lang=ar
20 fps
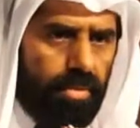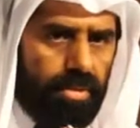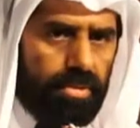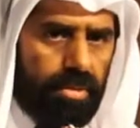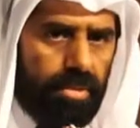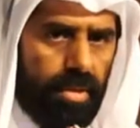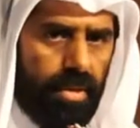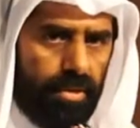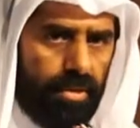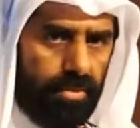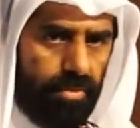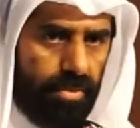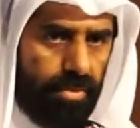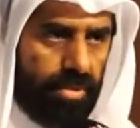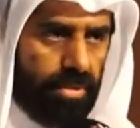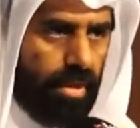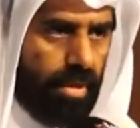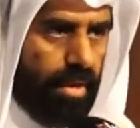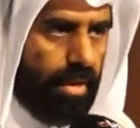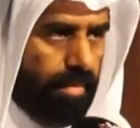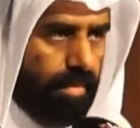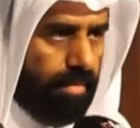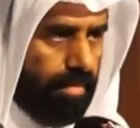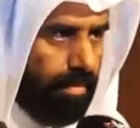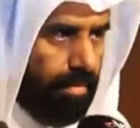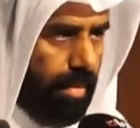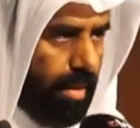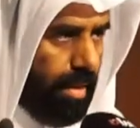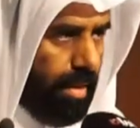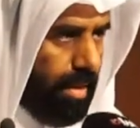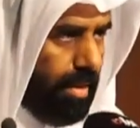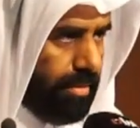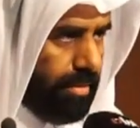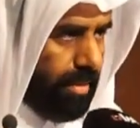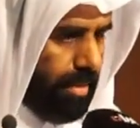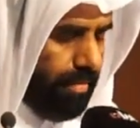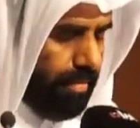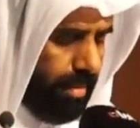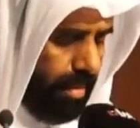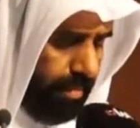والصلاة والسلام على
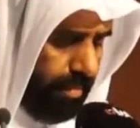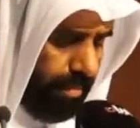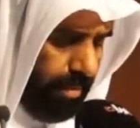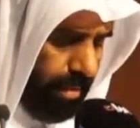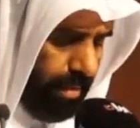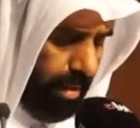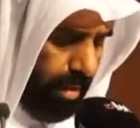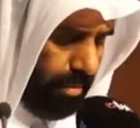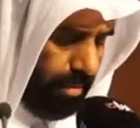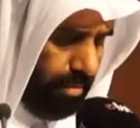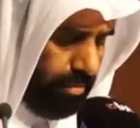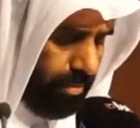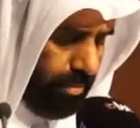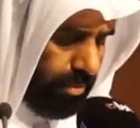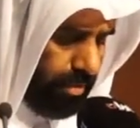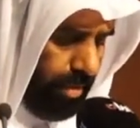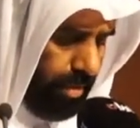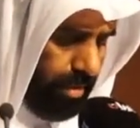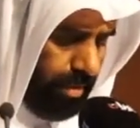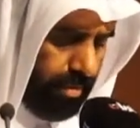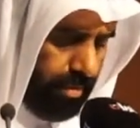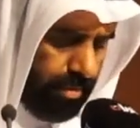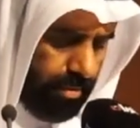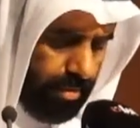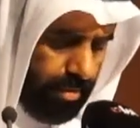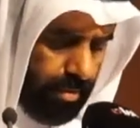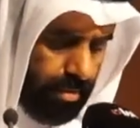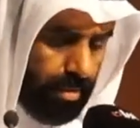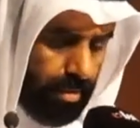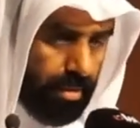أشرف الأنبياء والمرسلين